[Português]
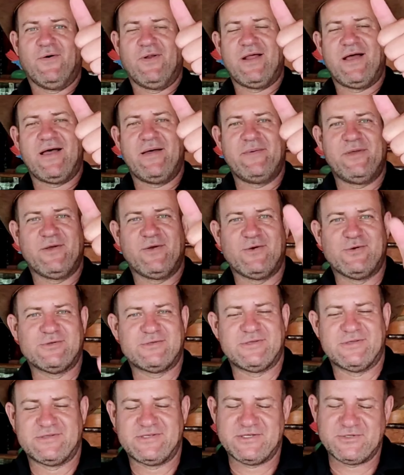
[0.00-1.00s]
Olá,
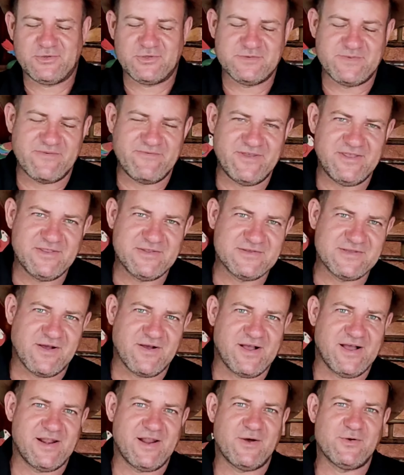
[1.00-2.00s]
amigos! Sejam todos bem-vindos
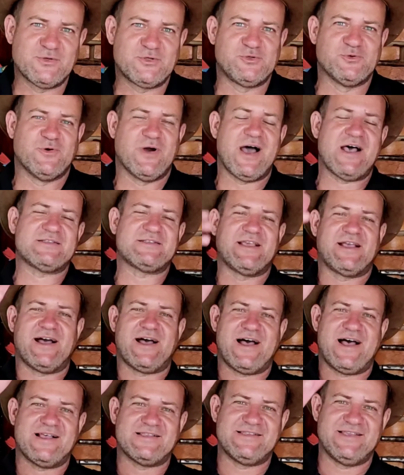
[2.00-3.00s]
ao canal Churrasco em
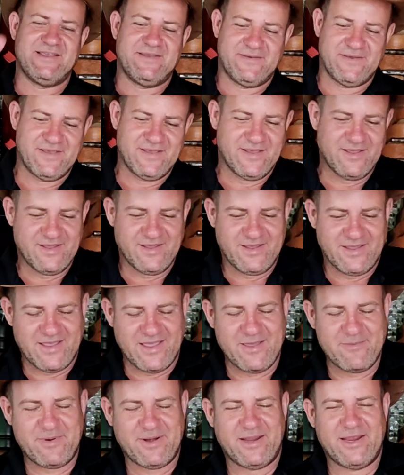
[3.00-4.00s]
Casa, hein?
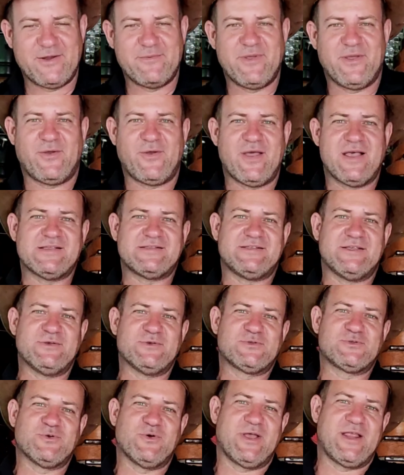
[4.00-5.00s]
É, pra quem não me conhece,
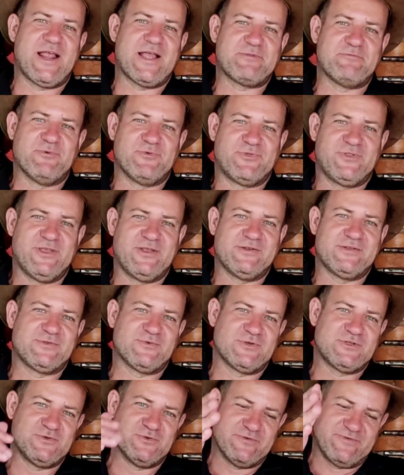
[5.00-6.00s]
eu sou Renato Monteiro,
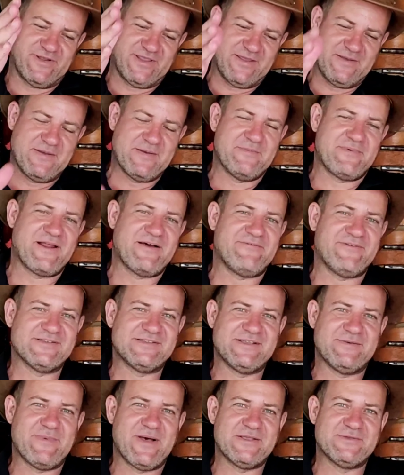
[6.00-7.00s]
estou de novo aqui para
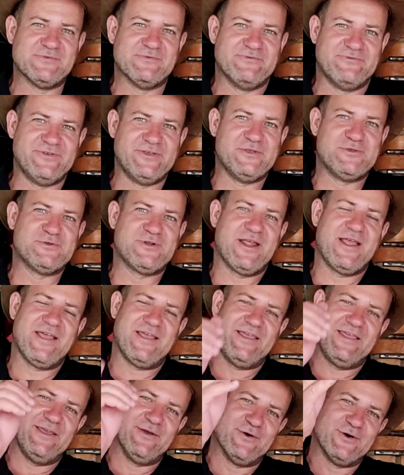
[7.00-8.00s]
fazer mais um vídeo, né?
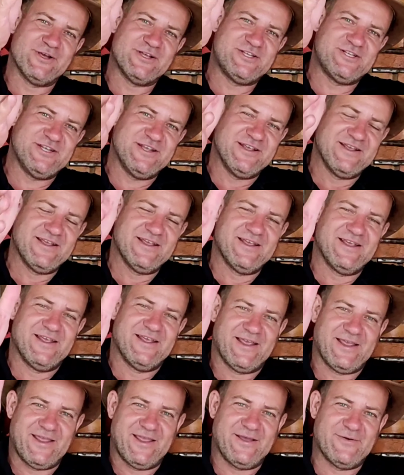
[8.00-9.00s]
E hoje
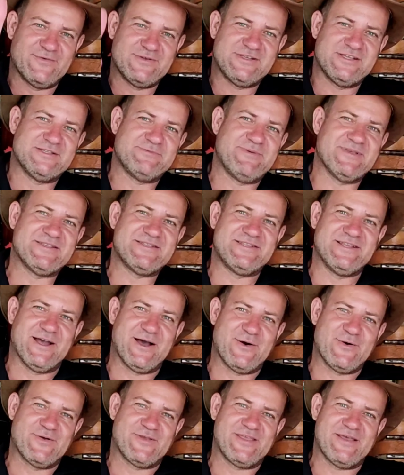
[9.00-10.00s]
é um dia
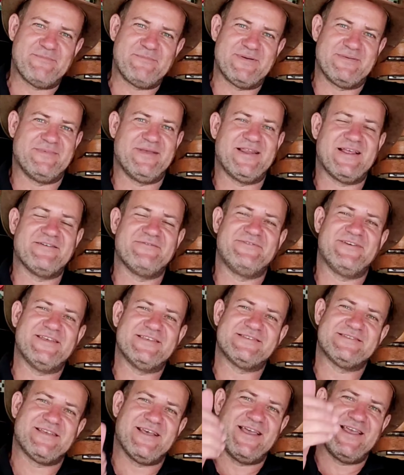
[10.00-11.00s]
especial, que é a primeira
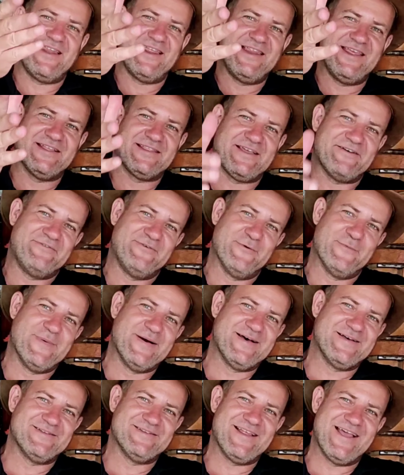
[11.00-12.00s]
vez que a Heleninha tá
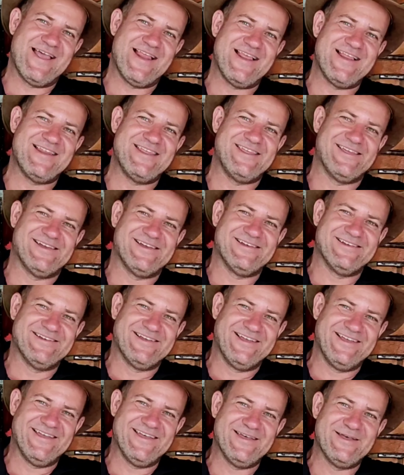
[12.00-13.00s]
filmando, né, Heleninha?
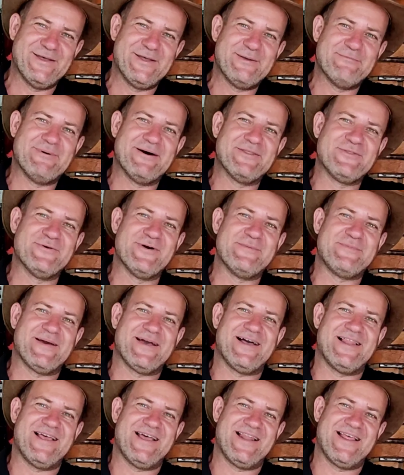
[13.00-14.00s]
É. Manda um oi pra
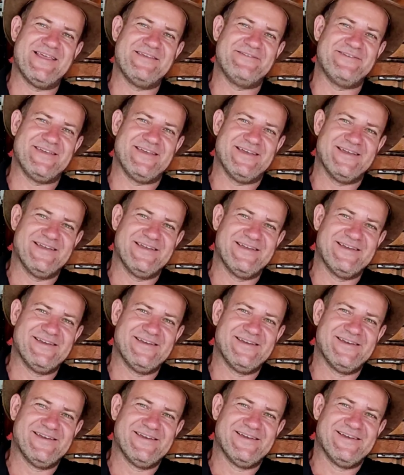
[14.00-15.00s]
galera aí, filha. Oi,
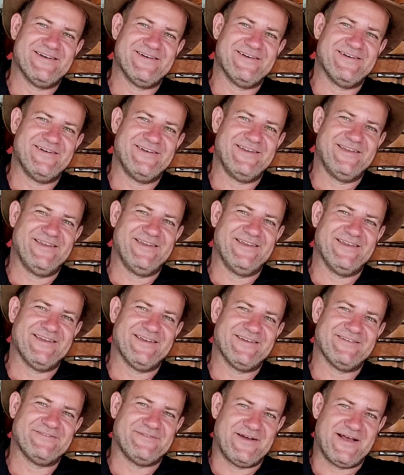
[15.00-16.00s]
gente. Oi.
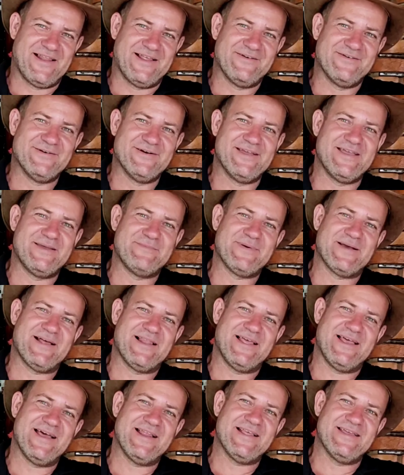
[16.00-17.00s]
Fala um oi aí pra
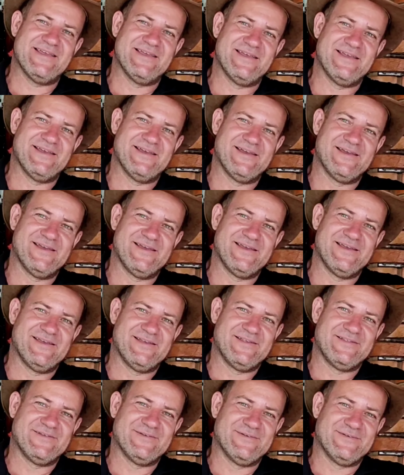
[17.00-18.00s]
galera. Tudo bem?
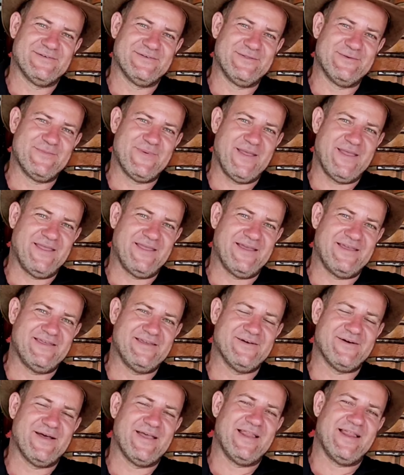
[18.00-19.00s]
Tudo bem
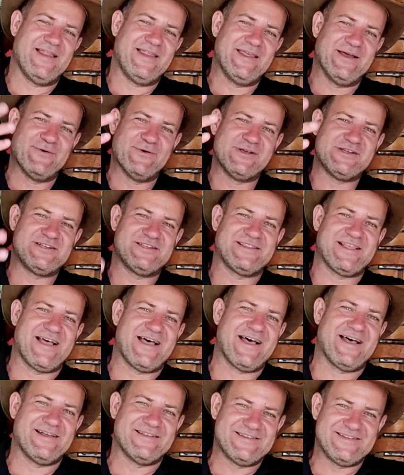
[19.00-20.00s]
aí, ó. A Heleninha hoje
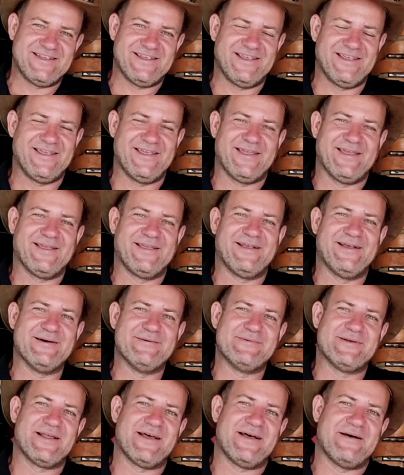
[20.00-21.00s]
tá de
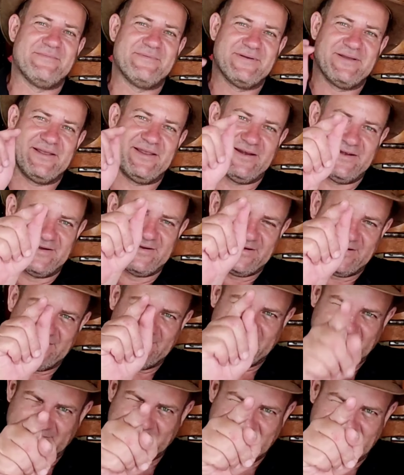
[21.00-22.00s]
câmera gear,
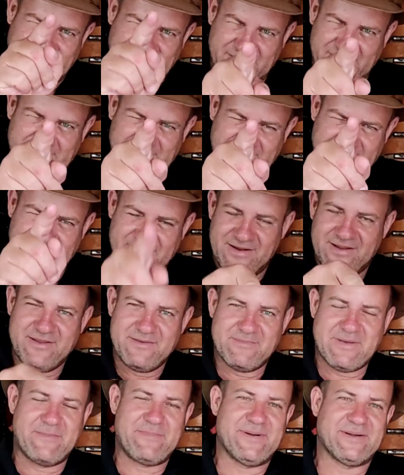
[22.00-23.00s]
câmera gear,
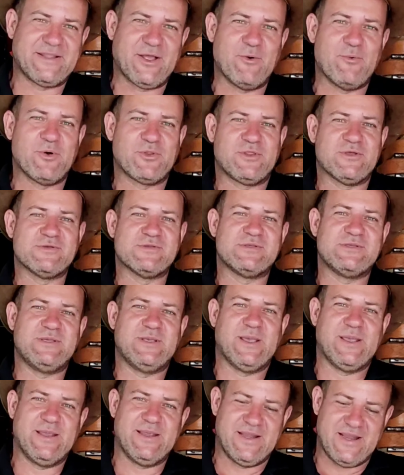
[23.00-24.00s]
pra apertar o
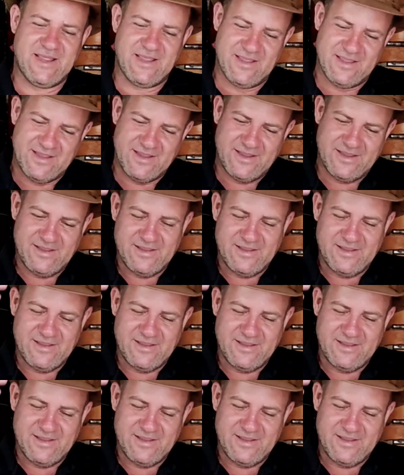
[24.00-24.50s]
botãozinho aí, né?